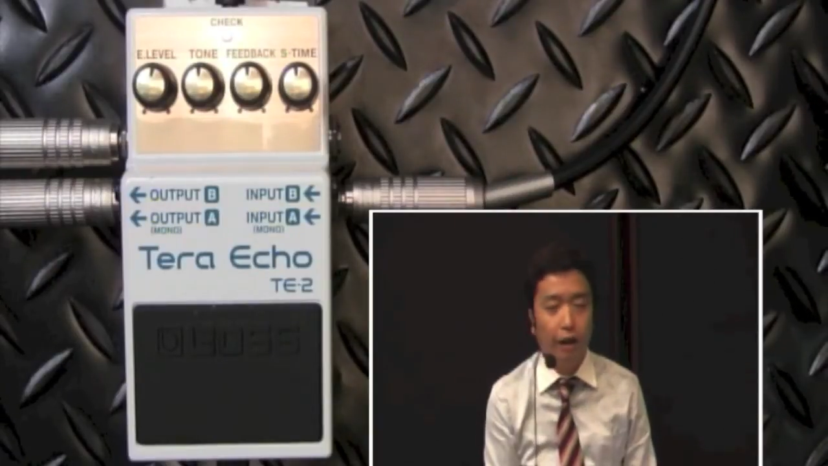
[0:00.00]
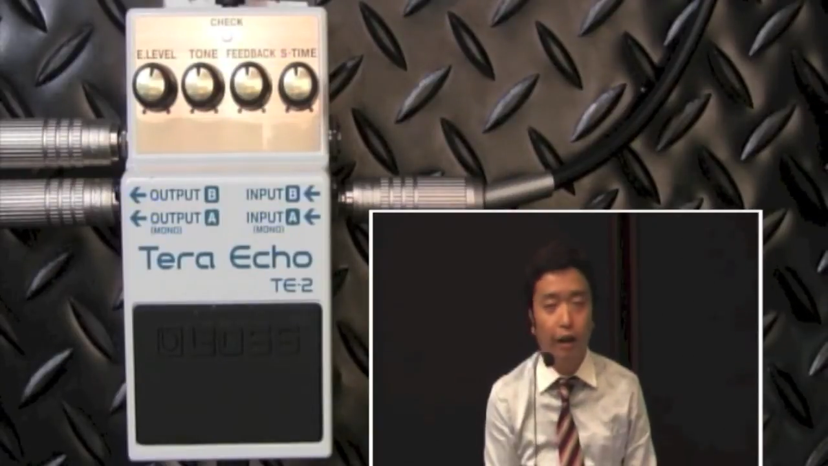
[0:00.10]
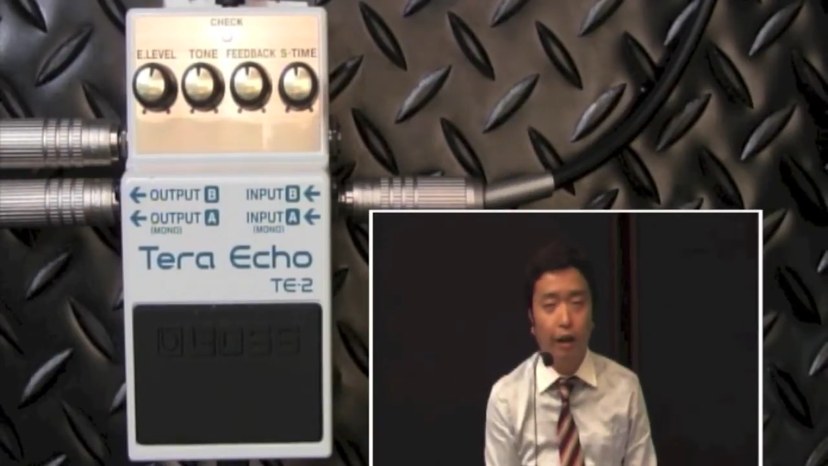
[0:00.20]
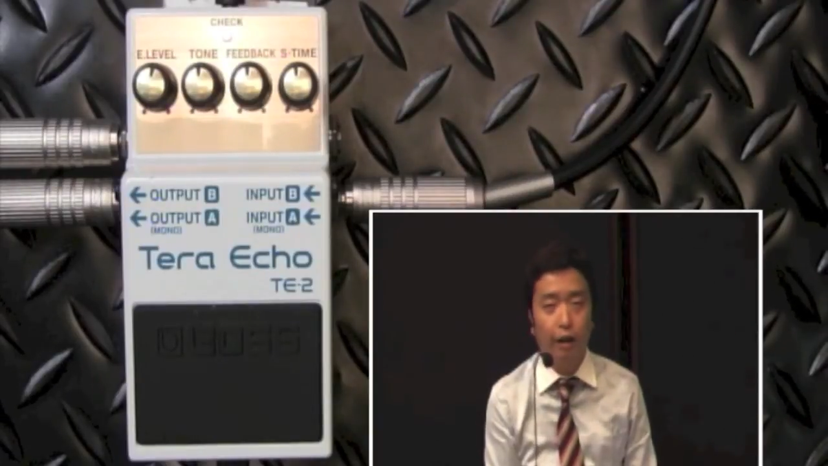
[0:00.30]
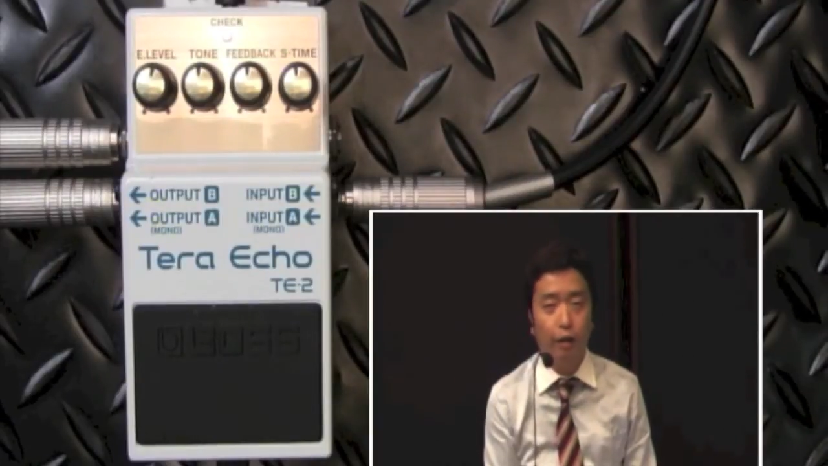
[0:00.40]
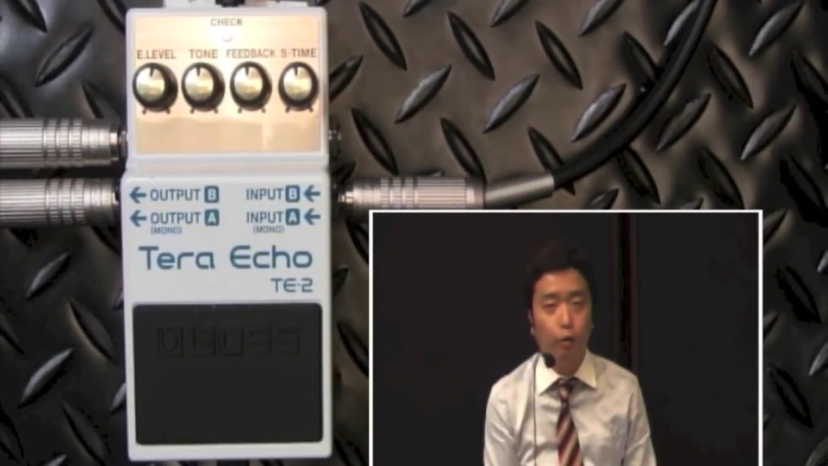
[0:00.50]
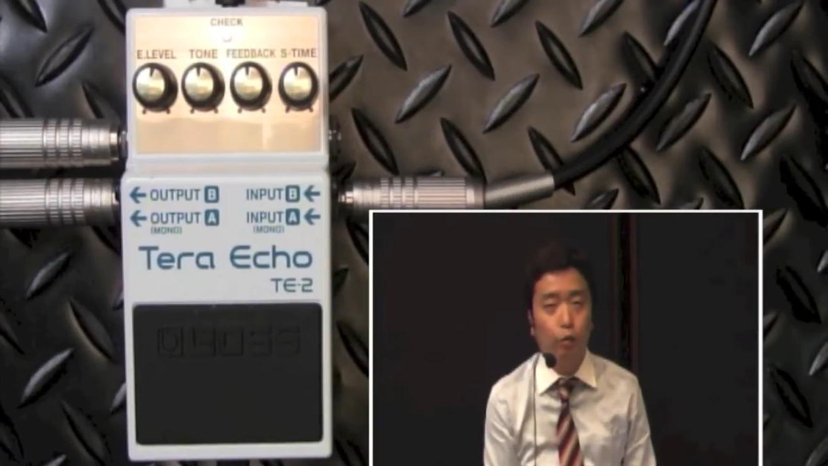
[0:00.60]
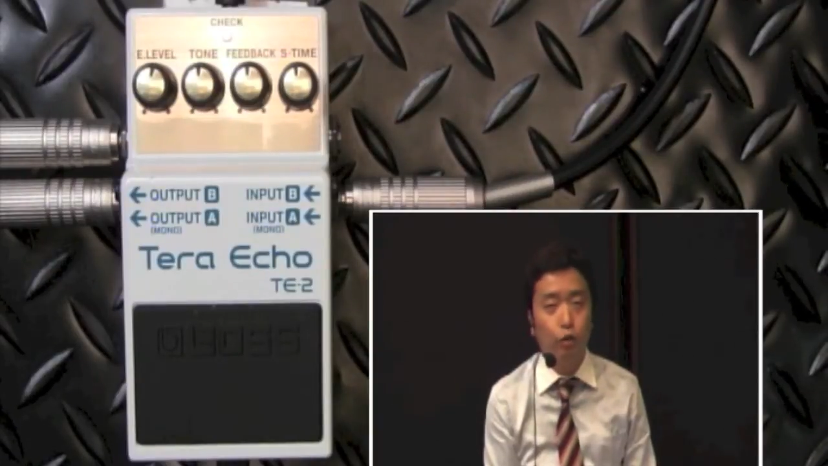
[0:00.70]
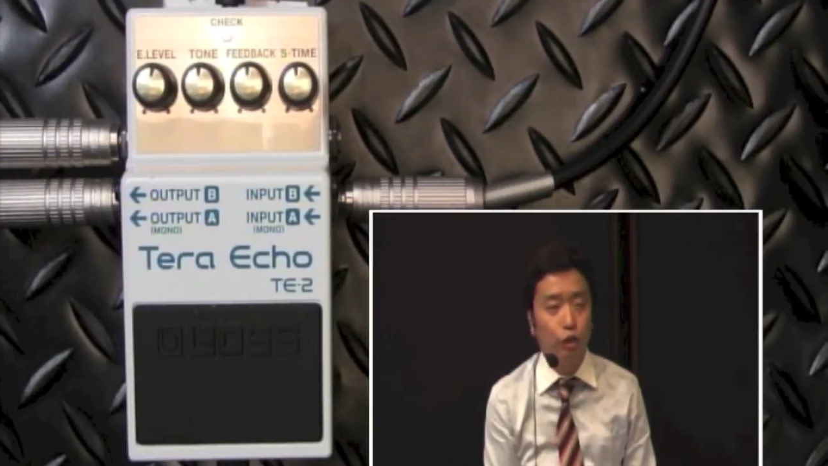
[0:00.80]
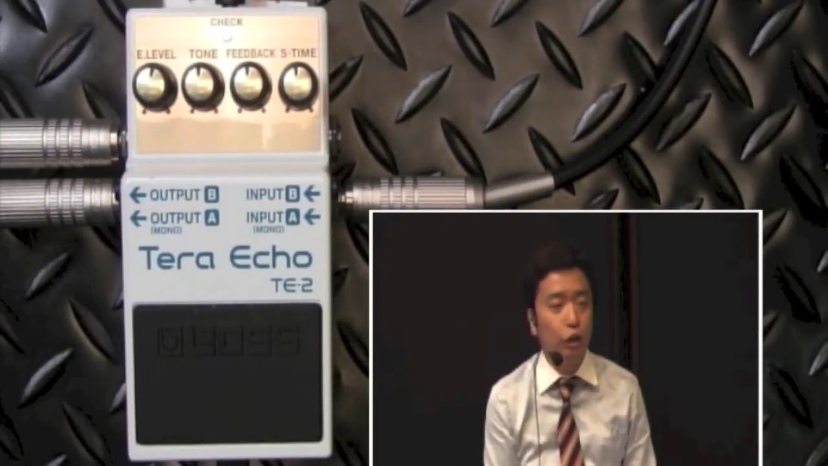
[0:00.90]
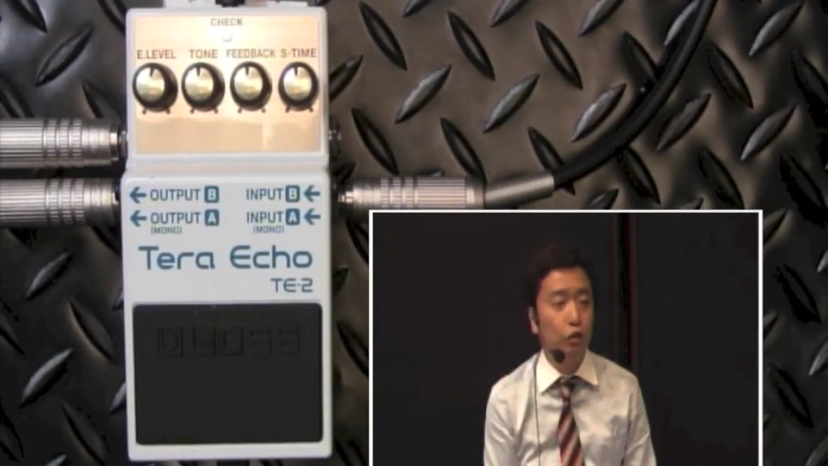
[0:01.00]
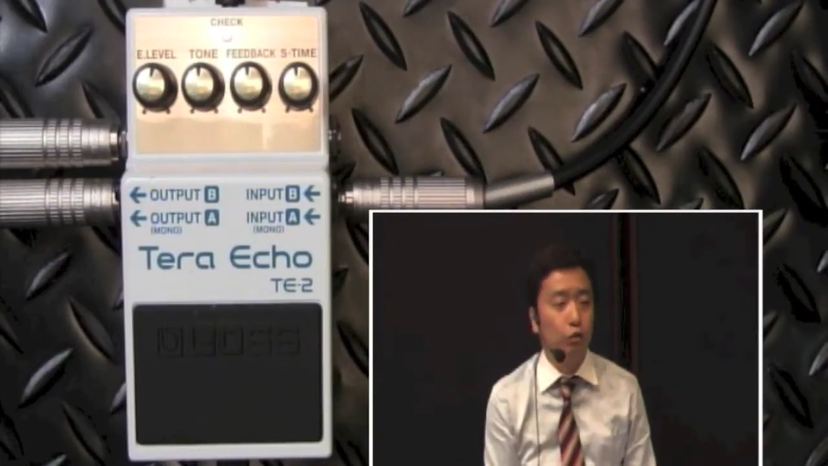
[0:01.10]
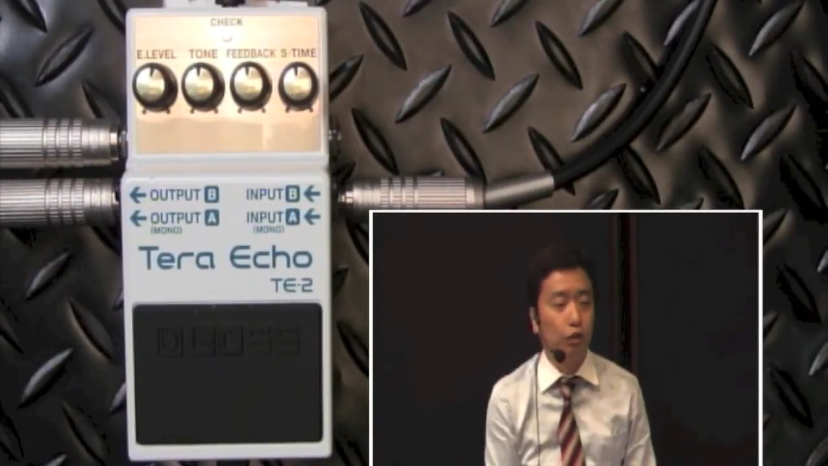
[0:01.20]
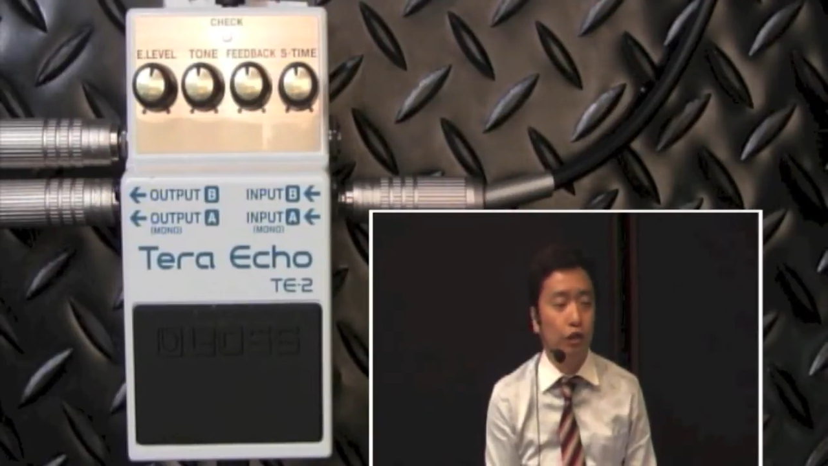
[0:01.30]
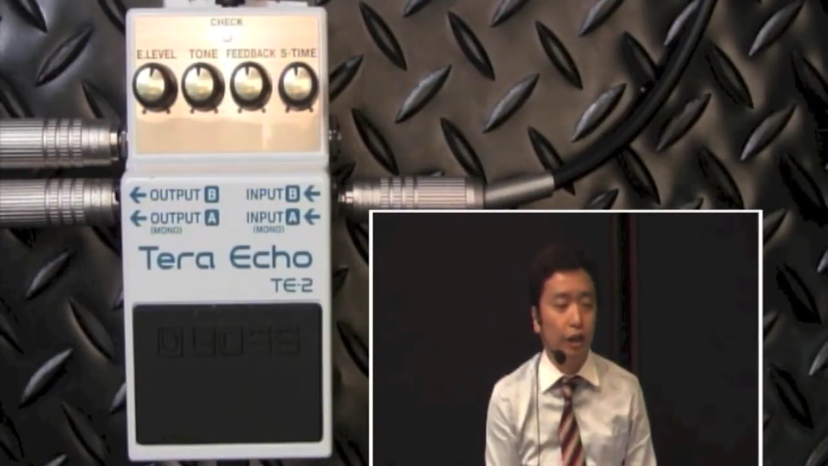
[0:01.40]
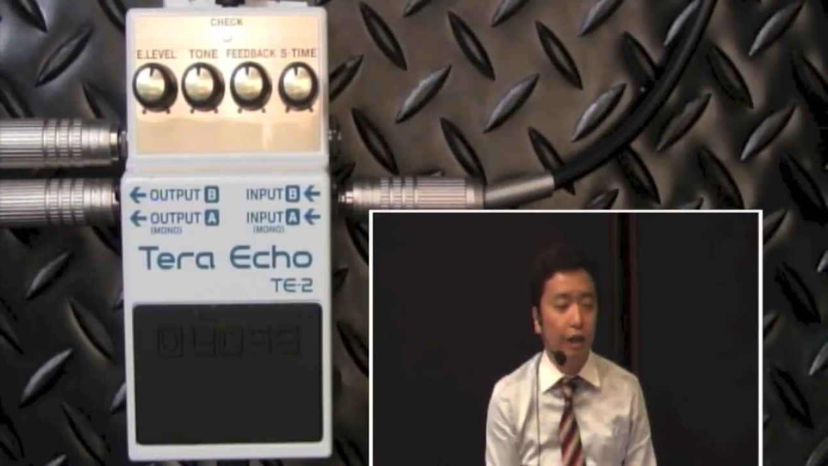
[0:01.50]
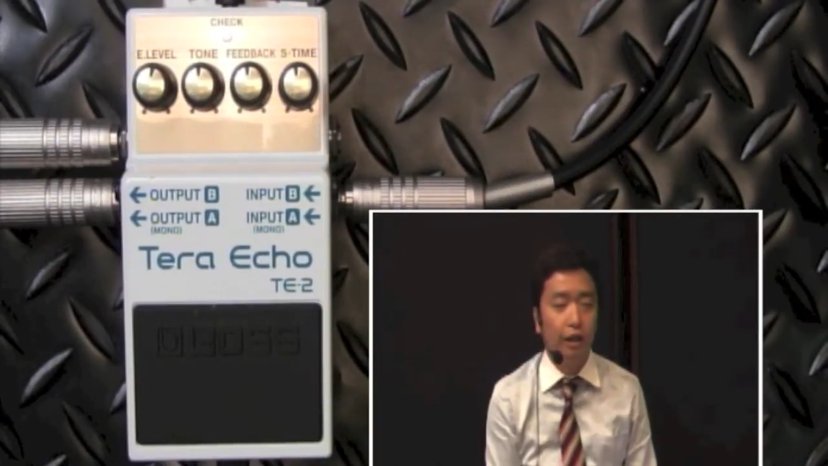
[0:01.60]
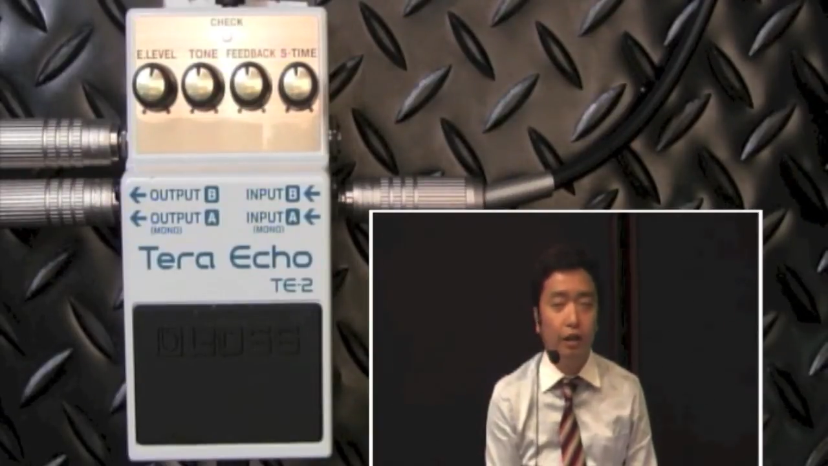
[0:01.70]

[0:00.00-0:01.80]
えー、このシリーズのですね、